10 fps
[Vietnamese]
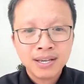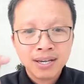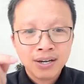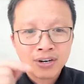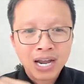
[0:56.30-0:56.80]

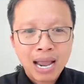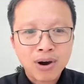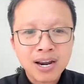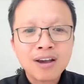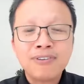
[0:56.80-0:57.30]
Rồi em
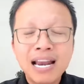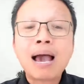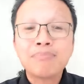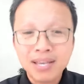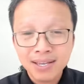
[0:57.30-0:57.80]
hỏi là phải
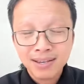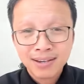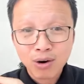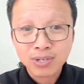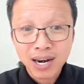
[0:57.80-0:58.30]
làm gì?
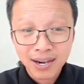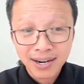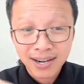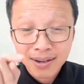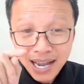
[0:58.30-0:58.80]
Câu trả lời
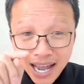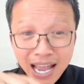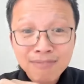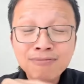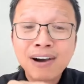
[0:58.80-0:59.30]
nè,
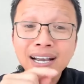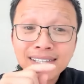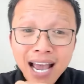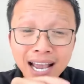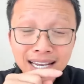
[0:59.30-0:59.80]
em phải
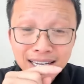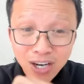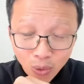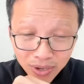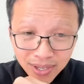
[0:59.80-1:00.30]
thay
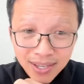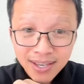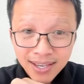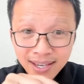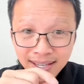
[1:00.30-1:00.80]
đổi.
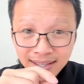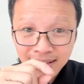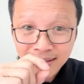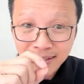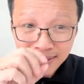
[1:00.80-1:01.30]

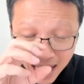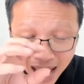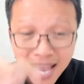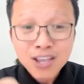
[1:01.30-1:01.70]
Thì để